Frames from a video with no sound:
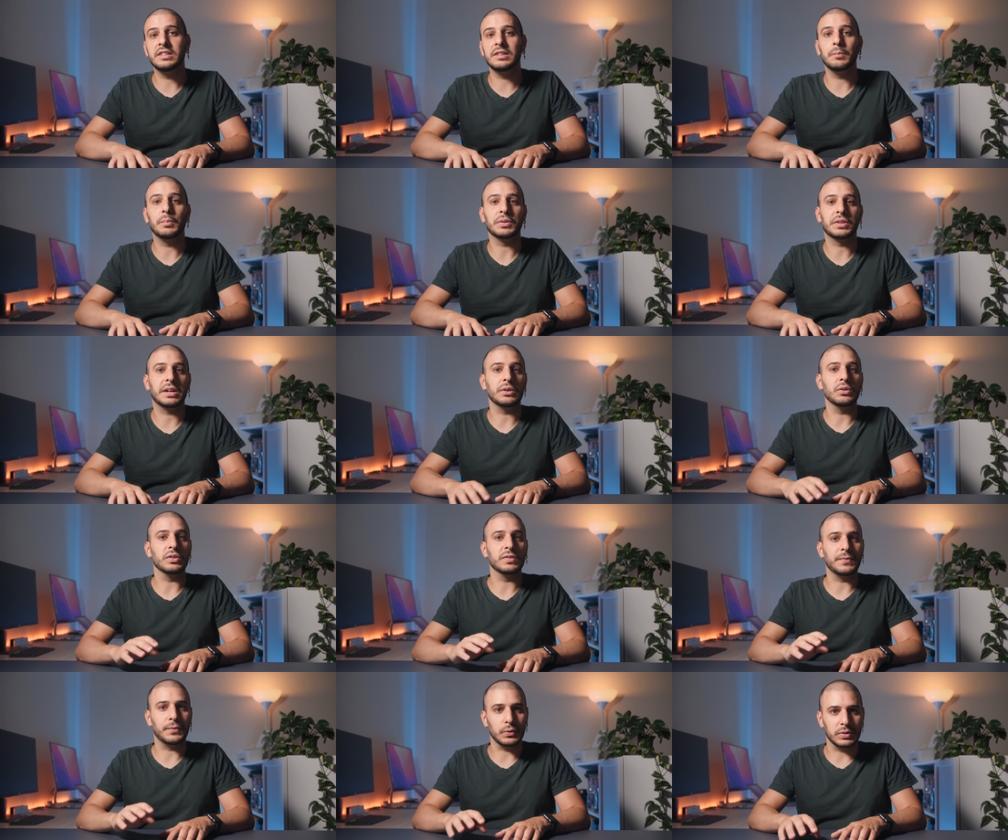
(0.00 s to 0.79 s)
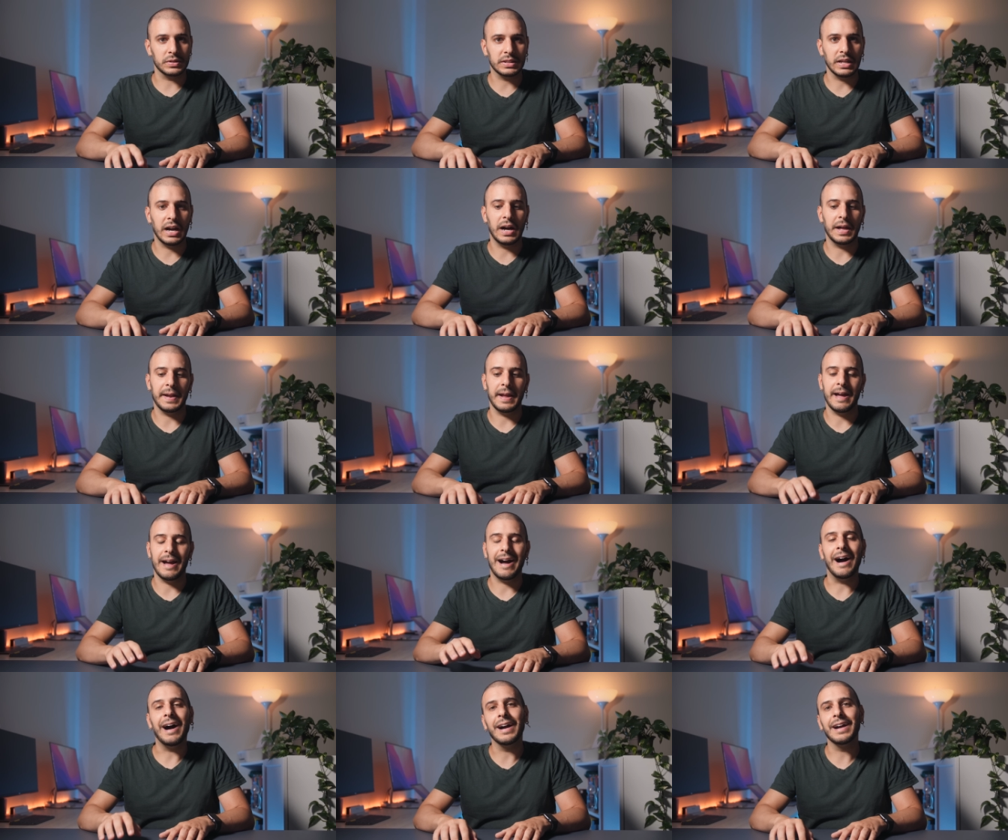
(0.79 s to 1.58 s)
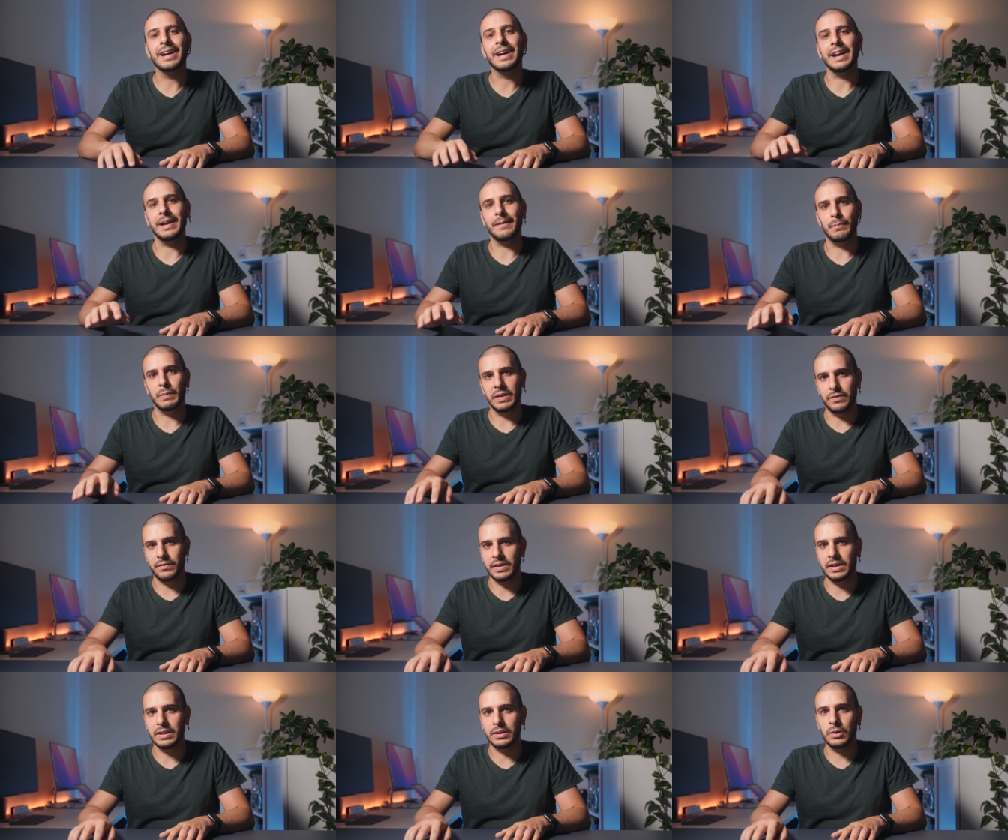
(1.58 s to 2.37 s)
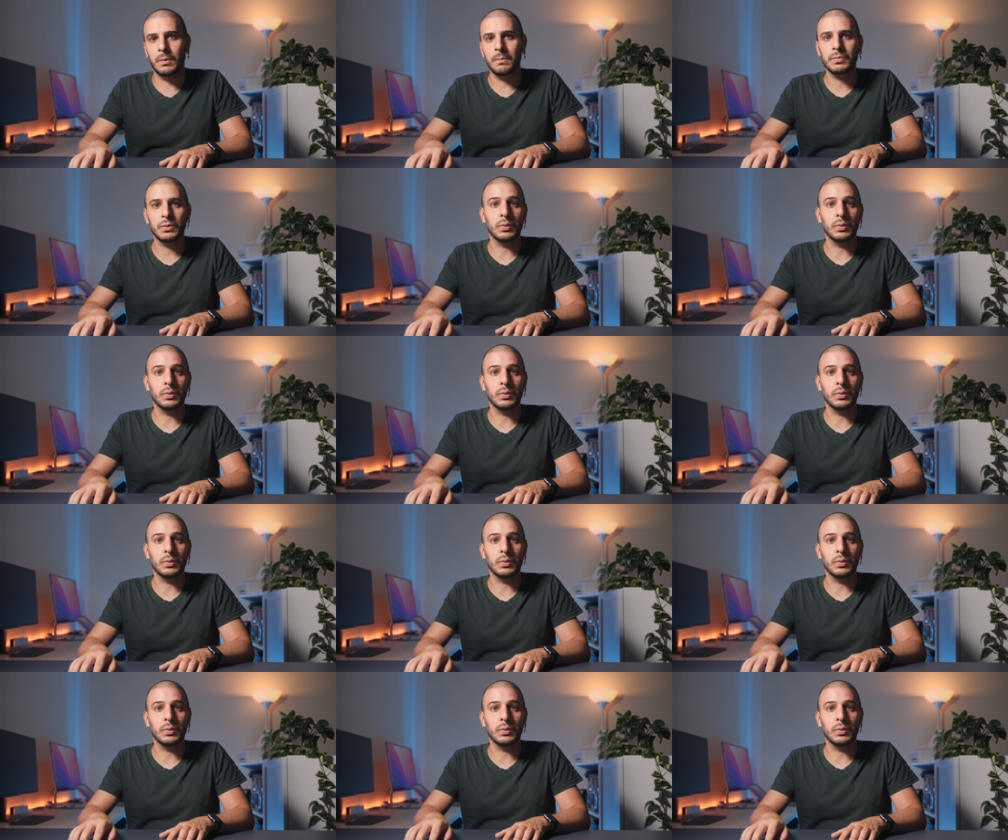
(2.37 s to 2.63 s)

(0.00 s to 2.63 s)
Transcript: si potranno sfruttare anche nei video,